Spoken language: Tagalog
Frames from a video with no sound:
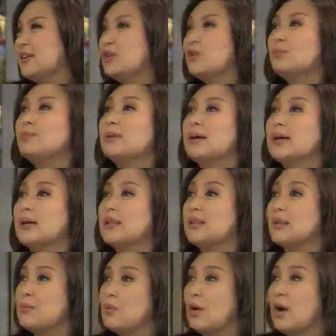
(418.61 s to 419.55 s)
Yung bang
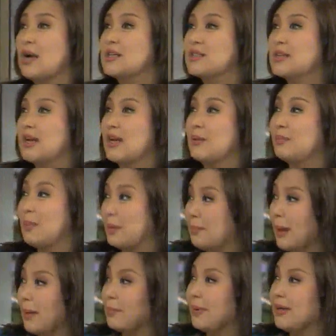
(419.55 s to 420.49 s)
hindi mo nga siya
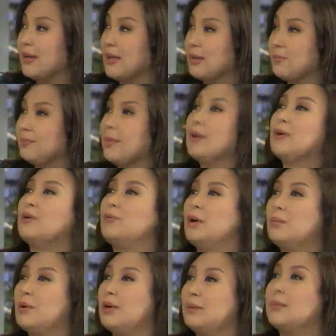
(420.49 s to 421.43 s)
ipagpapalit, pero
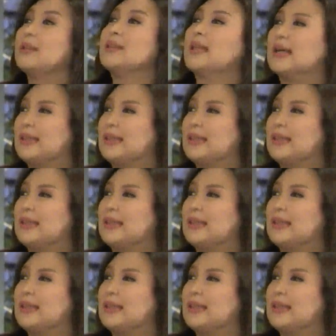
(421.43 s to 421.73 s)
wag mo naman